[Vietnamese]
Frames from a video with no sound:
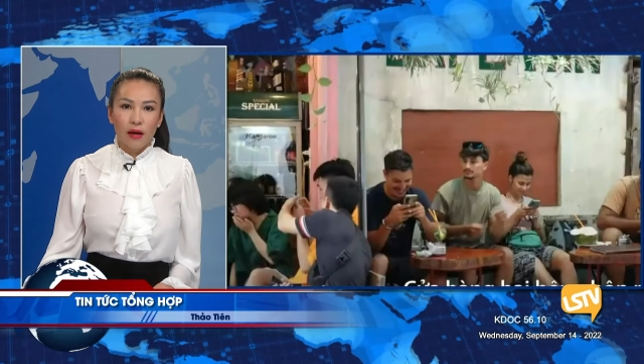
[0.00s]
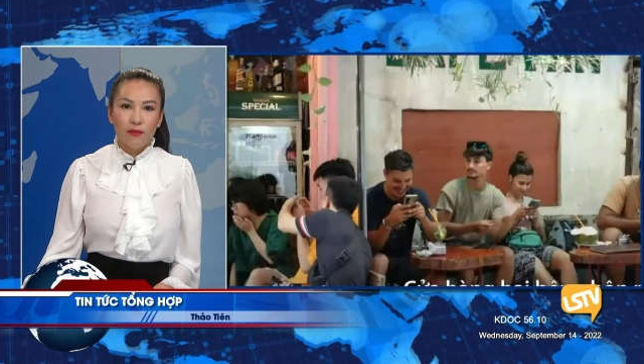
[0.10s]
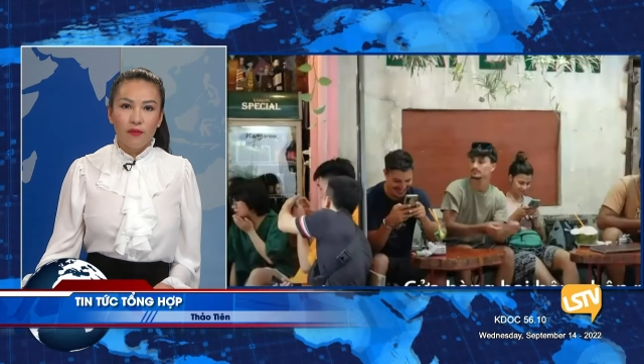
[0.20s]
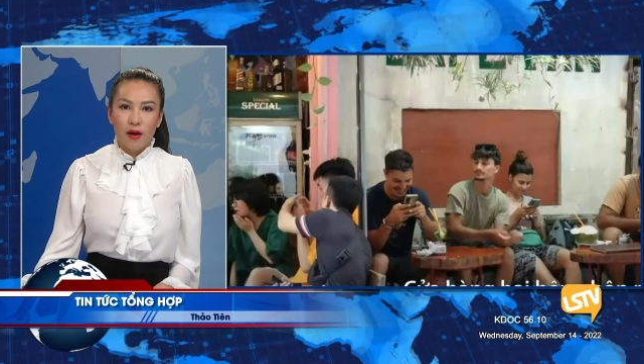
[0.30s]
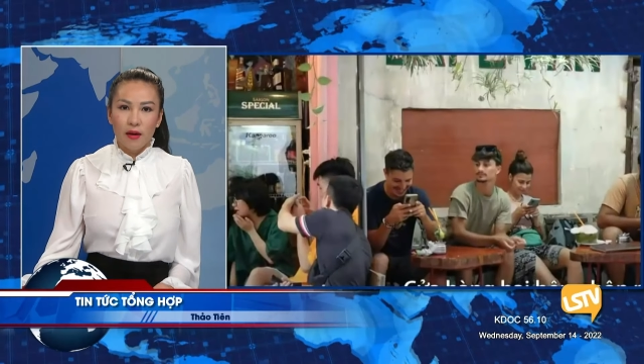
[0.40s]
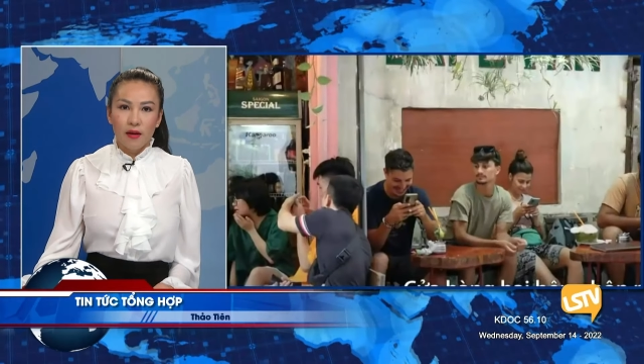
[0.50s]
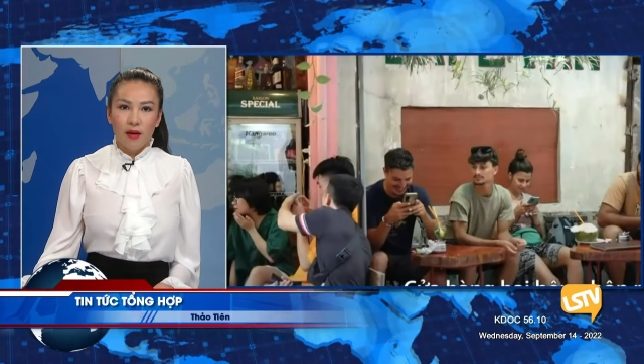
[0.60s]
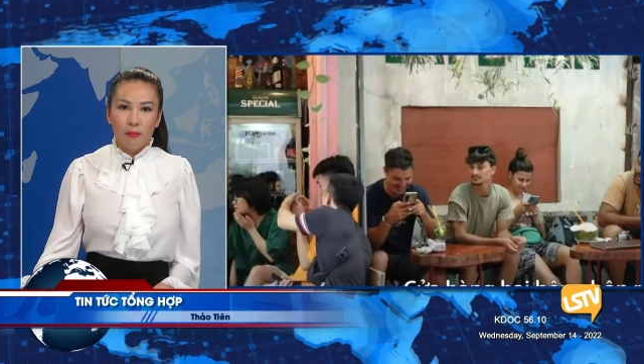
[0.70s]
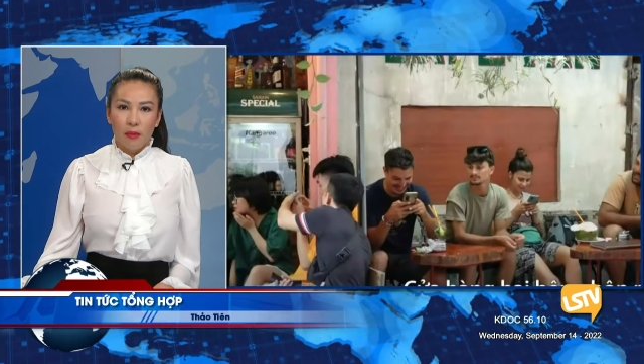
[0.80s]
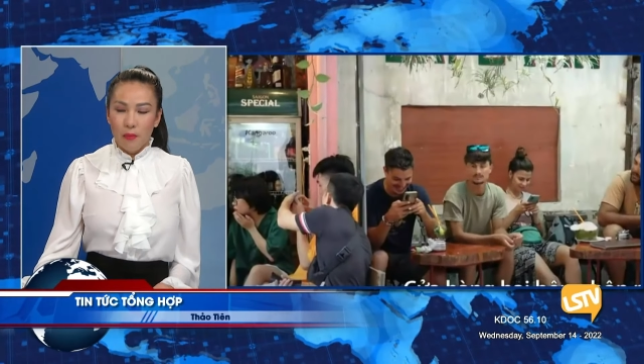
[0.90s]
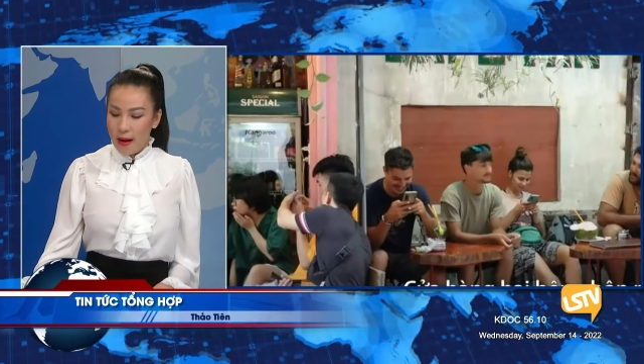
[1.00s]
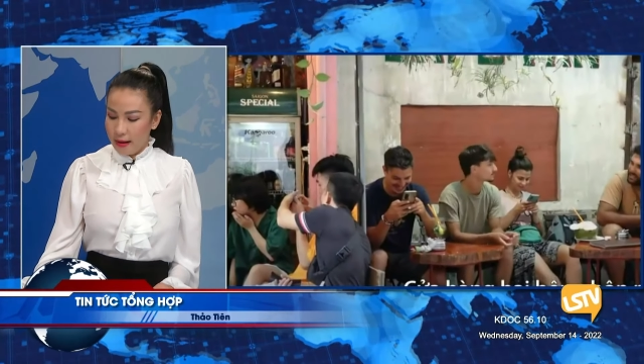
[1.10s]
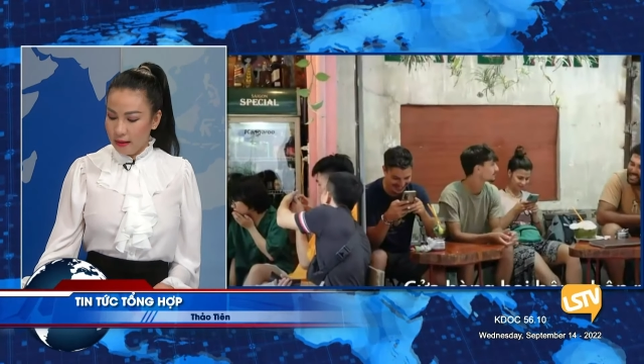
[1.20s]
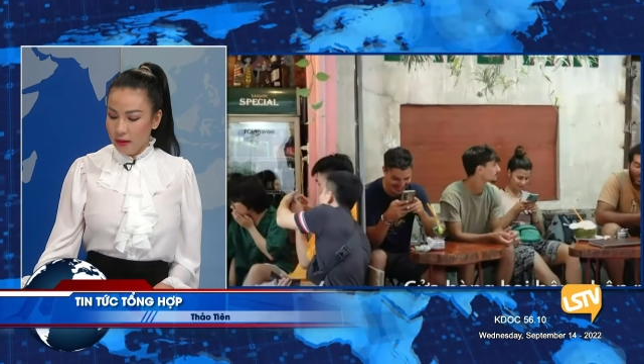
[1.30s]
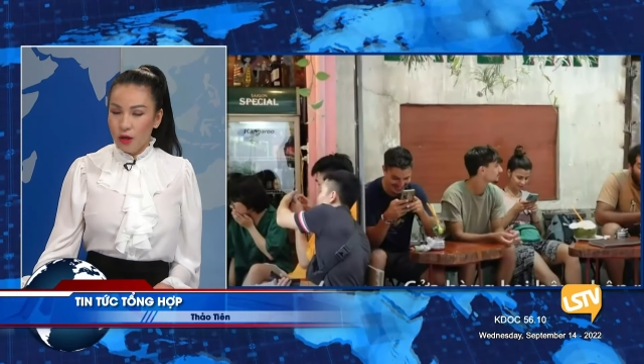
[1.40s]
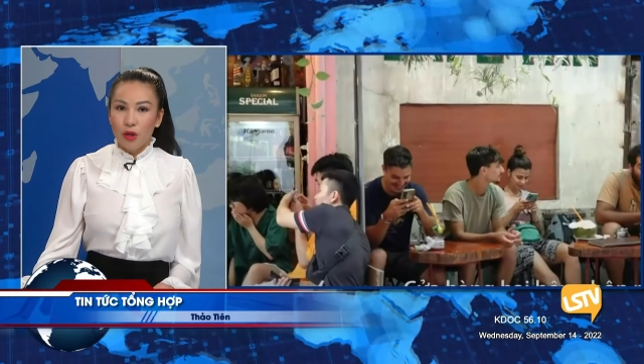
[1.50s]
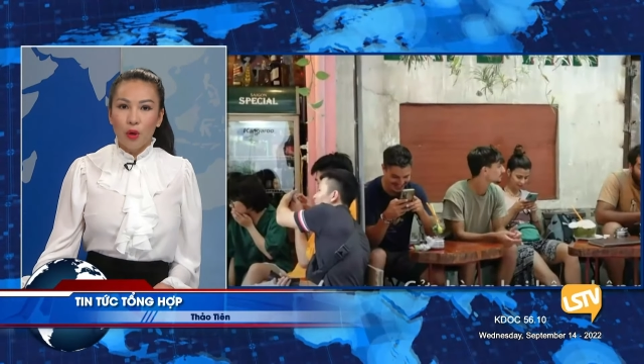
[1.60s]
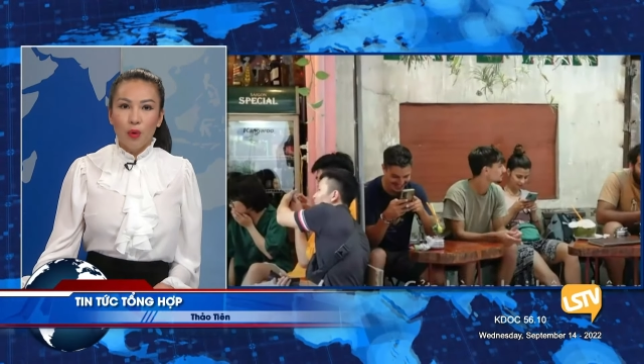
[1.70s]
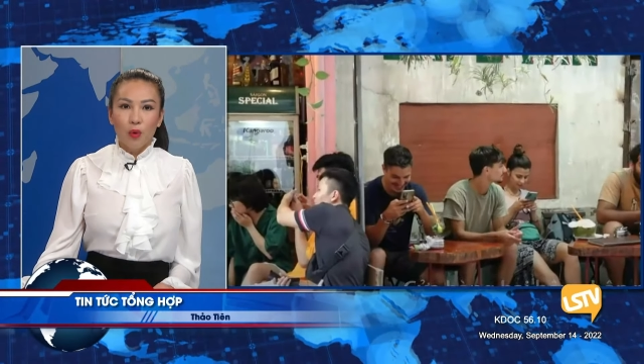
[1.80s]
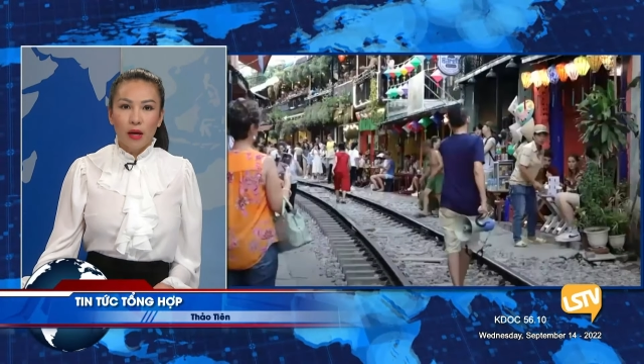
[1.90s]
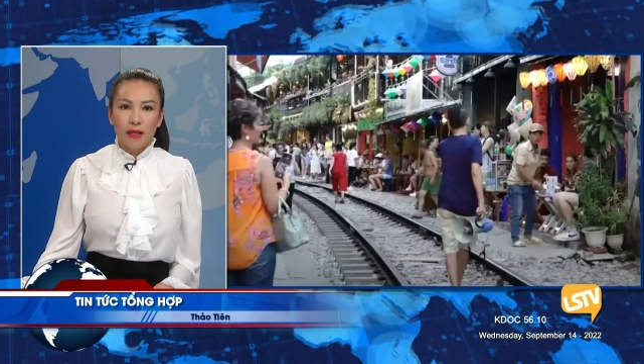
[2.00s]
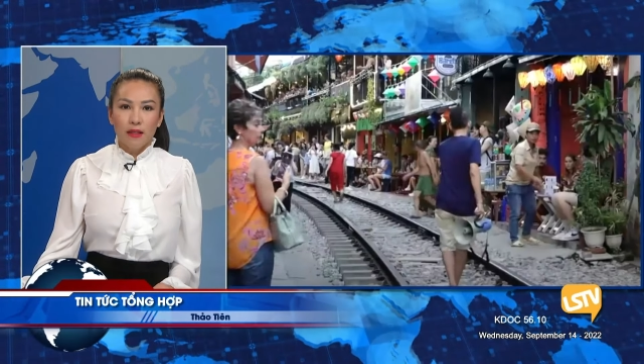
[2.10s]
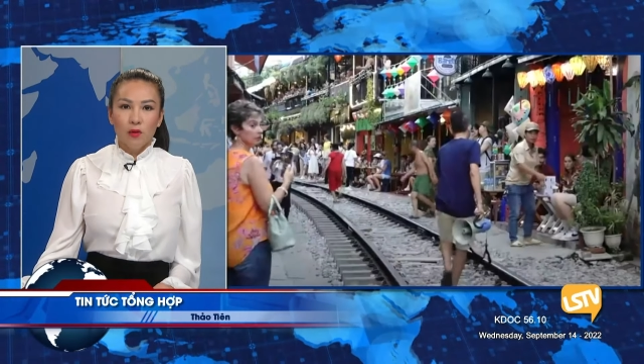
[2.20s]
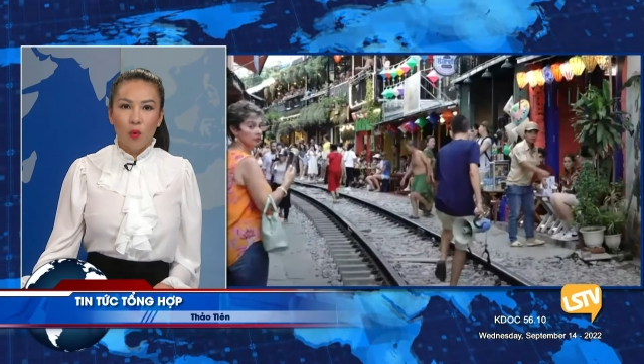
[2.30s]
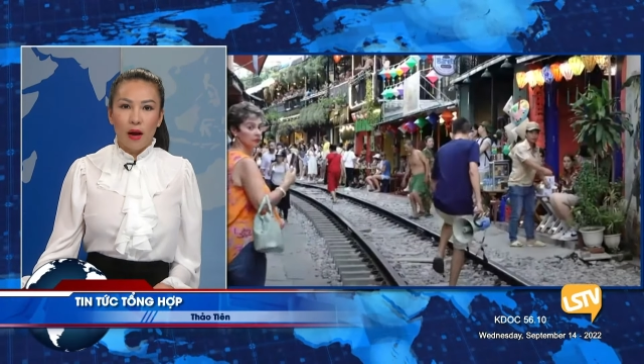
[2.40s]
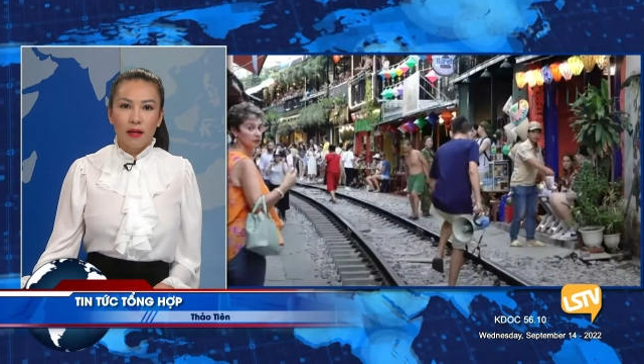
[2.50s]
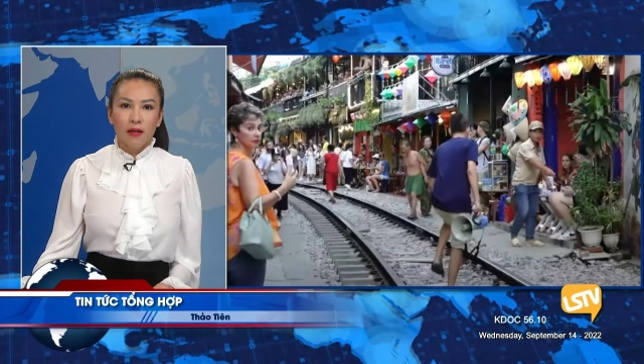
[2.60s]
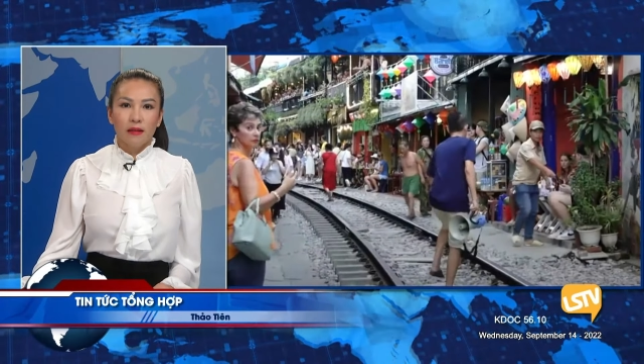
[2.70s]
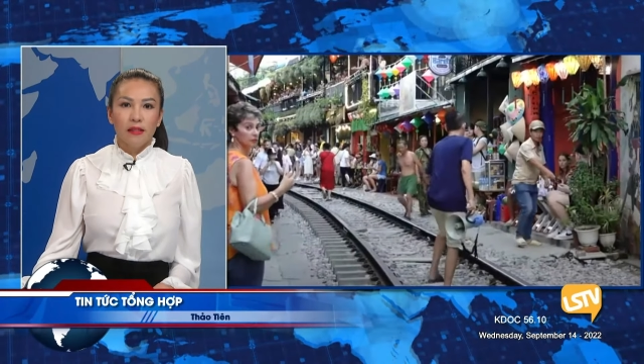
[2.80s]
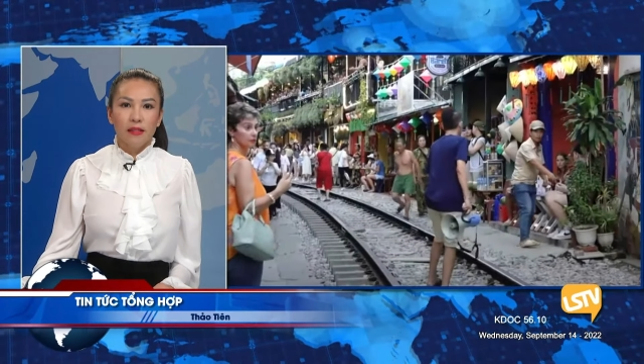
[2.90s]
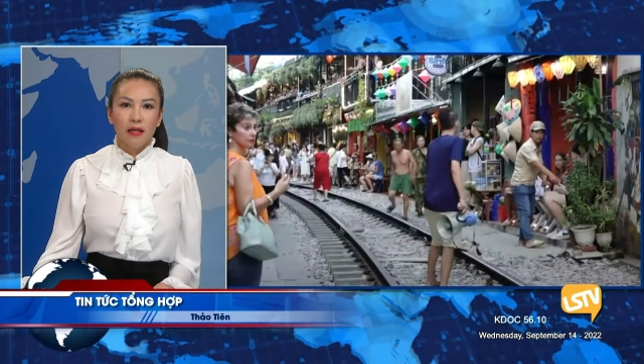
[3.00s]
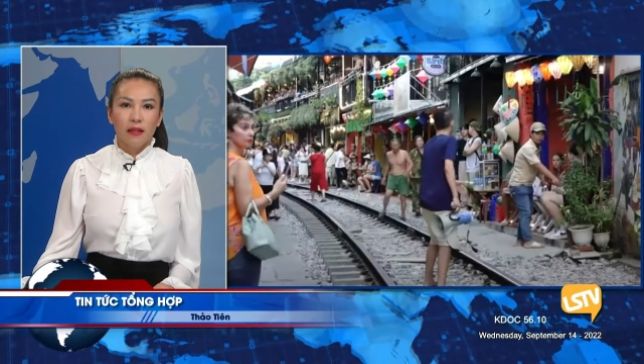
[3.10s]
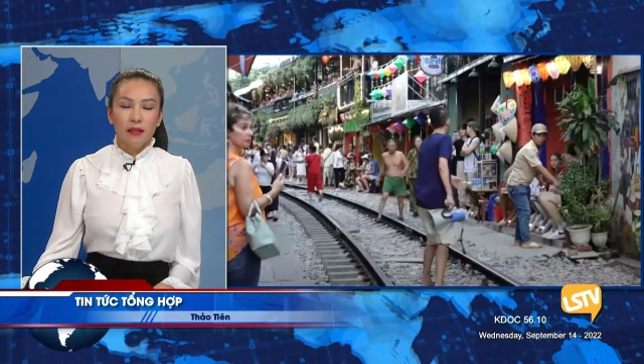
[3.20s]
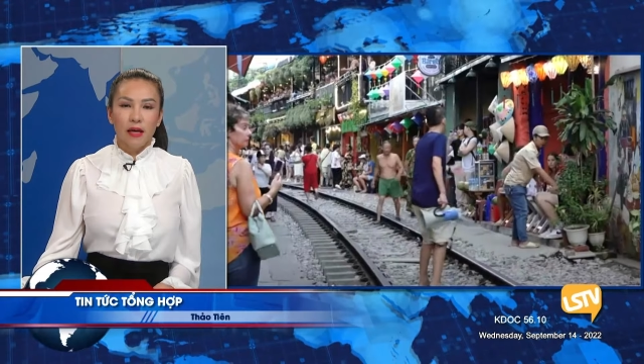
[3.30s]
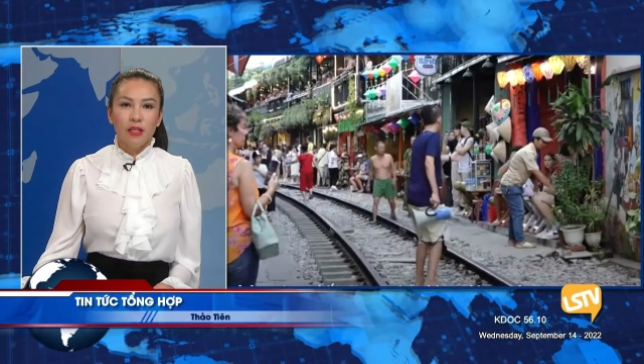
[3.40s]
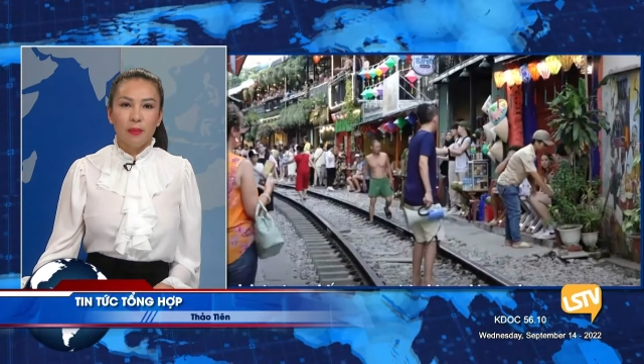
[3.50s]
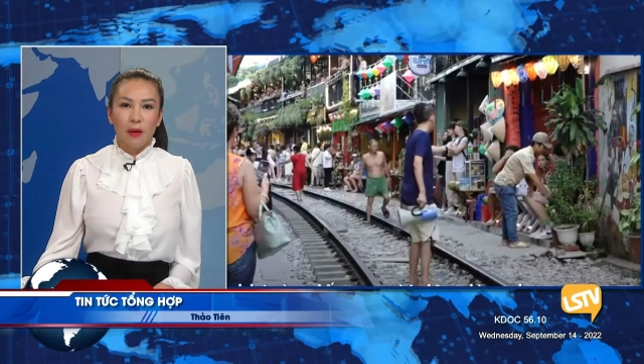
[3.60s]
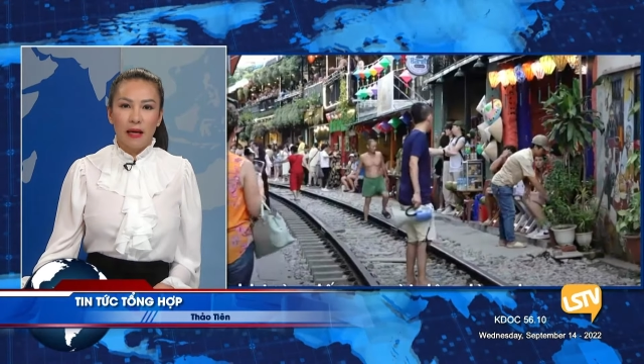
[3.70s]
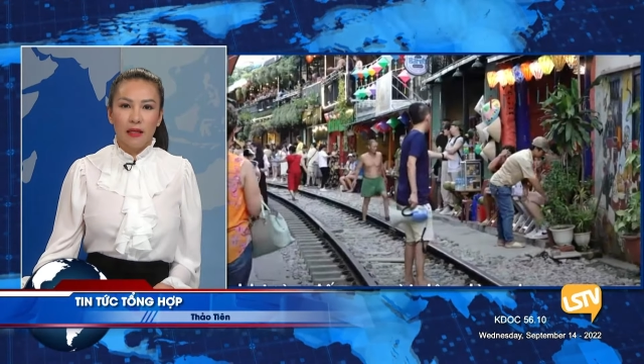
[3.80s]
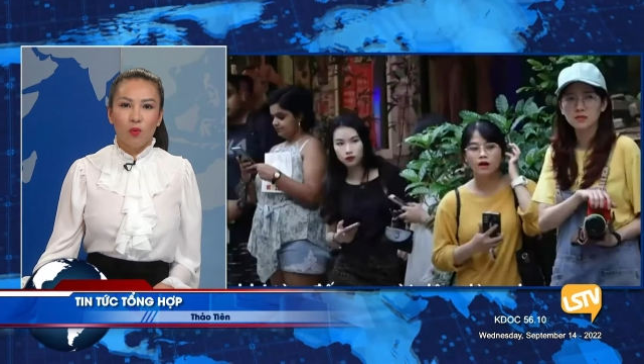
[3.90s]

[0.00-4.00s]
cà phê mở bán, nhiều du khách nước ngoài, người dân đến chụp ảnh